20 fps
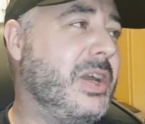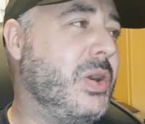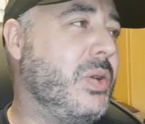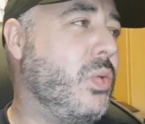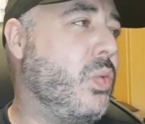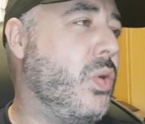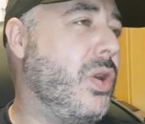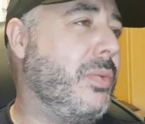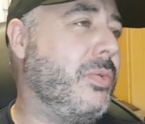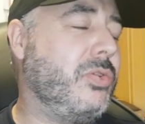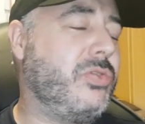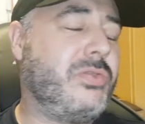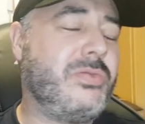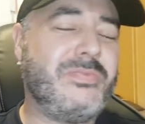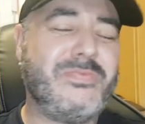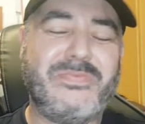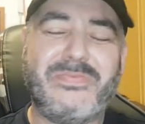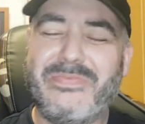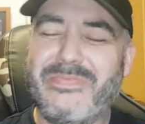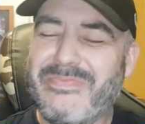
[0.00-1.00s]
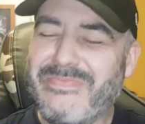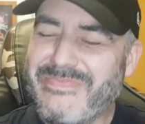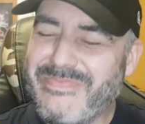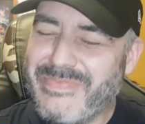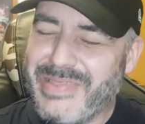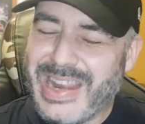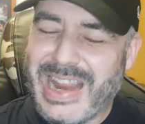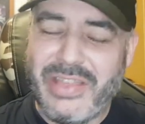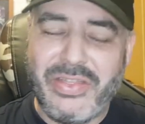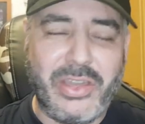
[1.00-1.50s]
jugamos
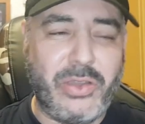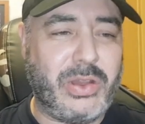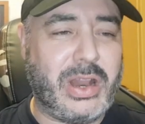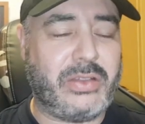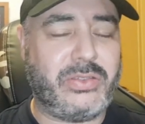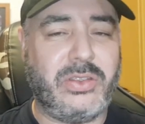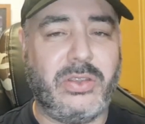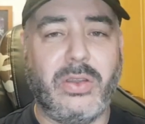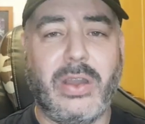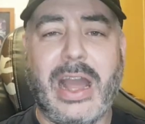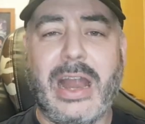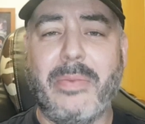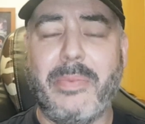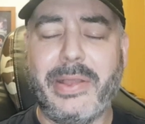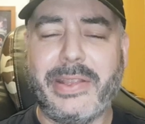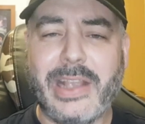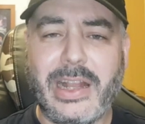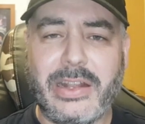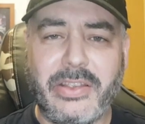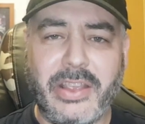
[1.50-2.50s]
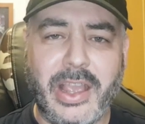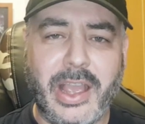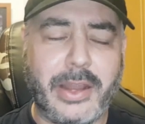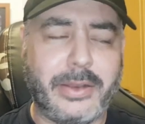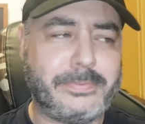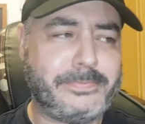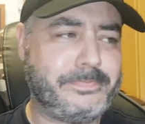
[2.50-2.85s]
miles de horas, tío, al Metal Gear.